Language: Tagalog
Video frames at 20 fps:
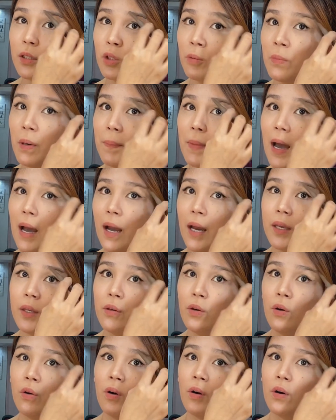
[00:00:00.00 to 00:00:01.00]
tumabanga
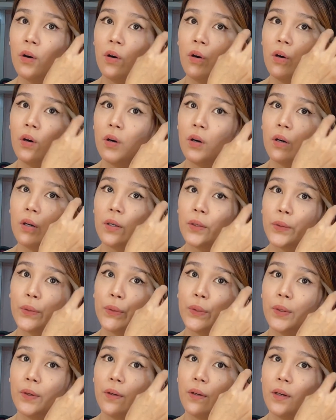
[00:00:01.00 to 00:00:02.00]
yung
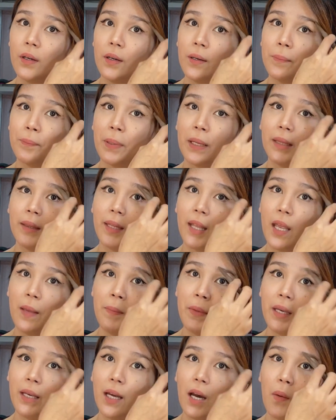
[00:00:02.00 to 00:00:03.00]

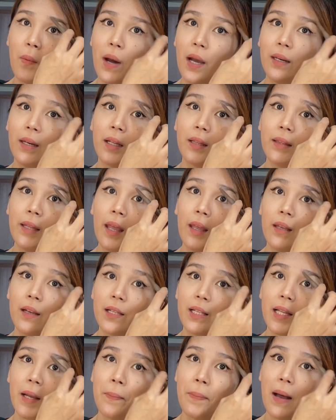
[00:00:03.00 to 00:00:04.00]
pandemic, gawa ng tenga
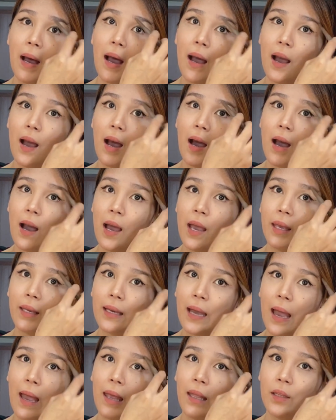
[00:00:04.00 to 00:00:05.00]
sa bahay,
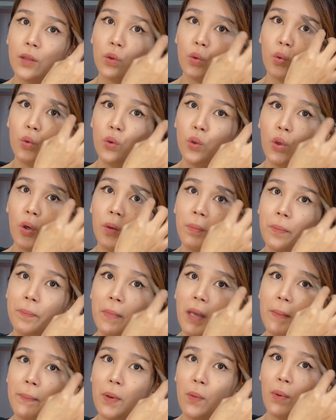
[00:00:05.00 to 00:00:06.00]
kain, tulog,
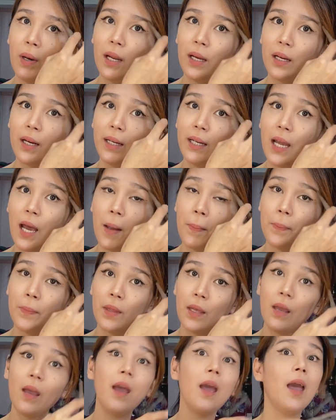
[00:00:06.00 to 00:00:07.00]
meme, walang ganap.
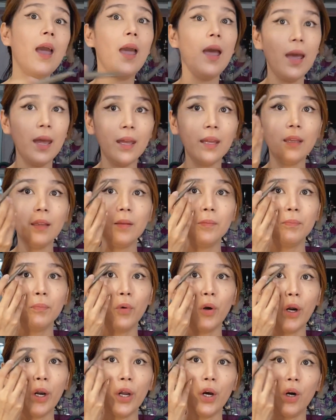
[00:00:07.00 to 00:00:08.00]
And
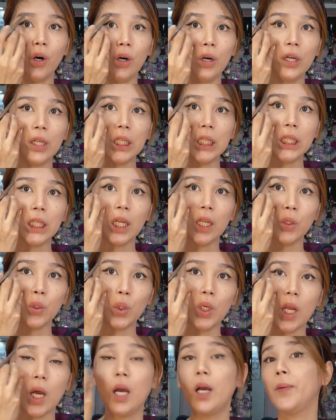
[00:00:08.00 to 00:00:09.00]
more on, ano
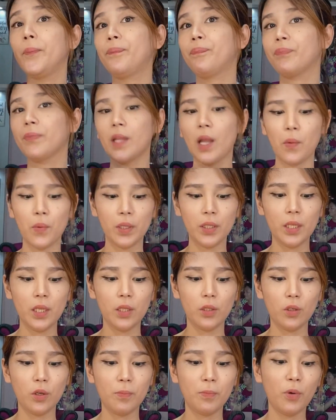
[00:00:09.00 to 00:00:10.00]
lang, tawag
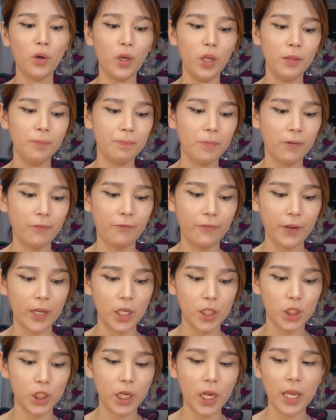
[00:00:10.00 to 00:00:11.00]
dito, more on pa
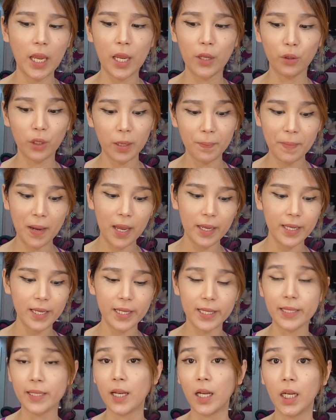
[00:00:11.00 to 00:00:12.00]
fresh. Kaya yung iba
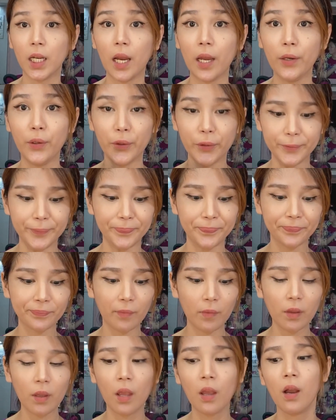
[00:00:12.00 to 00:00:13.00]
is nag, ano,
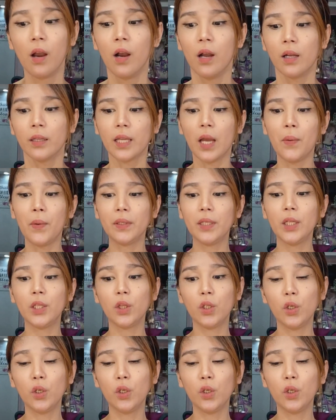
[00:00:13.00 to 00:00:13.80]
tawag dito,